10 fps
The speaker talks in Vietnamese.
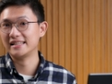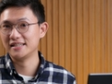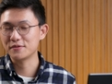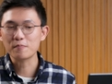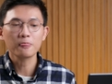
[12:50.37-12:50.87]

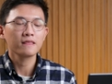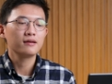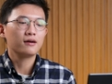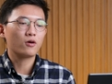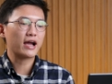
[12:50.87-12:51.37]
chính
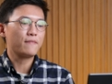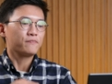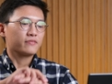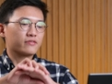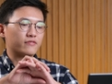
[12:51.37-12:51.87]
ok
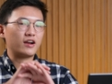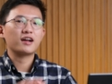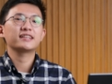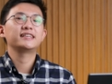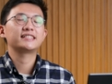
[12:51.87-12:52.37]
và đó là
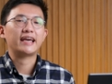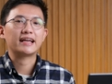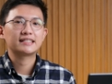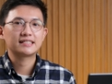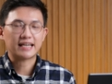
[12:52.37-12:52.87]
cái chia sẻ